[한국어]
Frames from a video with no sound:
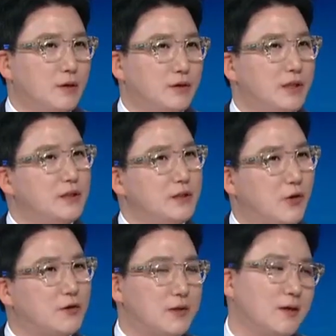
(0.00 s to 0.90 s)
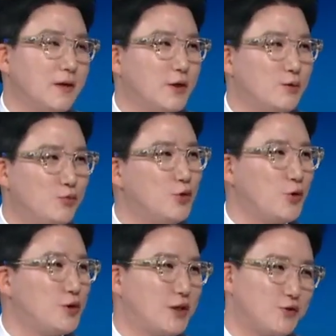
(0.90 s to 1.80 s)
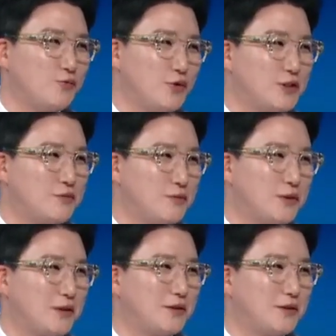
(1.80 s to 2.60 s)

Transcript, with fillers: 재즈 역사 강의를 무료로 제가 준비했습니다.